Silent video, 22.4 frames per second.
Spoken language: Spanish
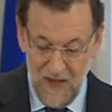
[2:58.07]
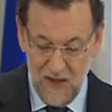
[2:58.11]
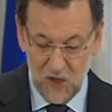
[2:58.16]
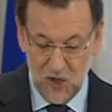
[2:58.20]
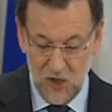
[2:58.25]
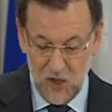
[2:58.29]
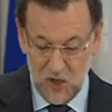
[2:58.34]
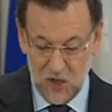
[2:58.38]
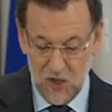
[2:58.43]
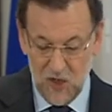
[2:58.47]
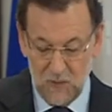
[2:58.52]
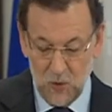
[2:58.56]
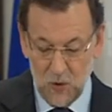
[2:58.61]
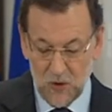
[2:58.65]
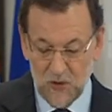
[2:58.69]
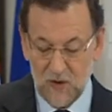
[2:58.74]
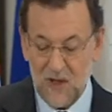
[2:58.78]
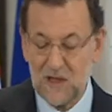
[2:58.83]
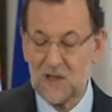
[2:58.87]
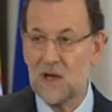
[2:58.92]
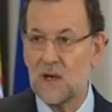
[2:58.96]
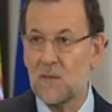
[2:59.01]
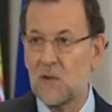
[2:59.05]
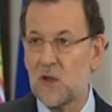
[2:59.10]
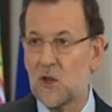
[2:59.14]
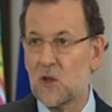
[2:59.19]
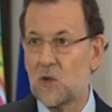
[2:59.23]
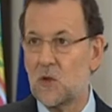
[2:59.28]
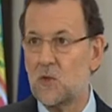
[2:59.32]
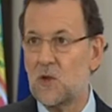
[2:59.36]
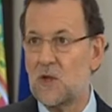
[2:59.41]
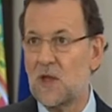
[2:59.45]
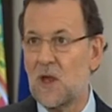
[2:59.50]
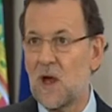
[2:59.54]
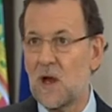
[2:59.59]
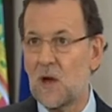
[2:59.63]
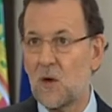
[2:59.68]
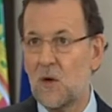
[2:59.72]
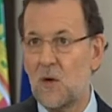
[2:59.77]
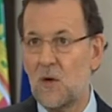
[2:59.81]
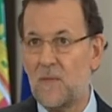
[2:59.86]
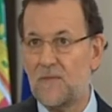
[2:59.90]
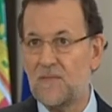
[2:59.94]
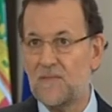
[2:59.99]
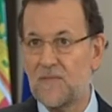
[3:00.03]
si se aborda a través de un
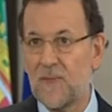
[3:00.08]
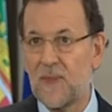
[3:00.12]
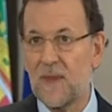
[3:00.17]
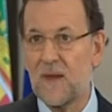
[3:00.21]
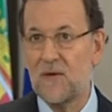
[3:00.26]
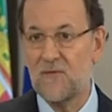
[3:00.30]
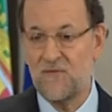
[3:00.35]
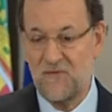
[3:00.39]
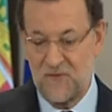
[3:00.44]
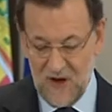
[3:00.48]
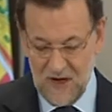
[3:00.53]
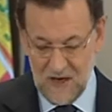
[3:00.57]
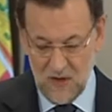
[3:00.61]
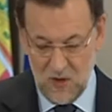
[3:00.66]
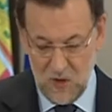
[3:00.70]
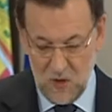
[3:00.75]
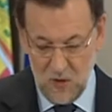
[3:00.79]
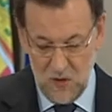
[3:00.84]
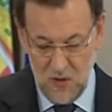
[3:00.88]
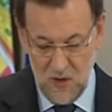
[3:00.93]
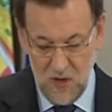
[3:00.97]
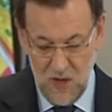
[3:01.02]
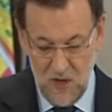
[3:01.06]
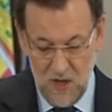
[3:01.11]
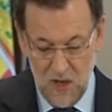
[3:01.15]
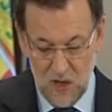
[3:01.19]
diálogo franco,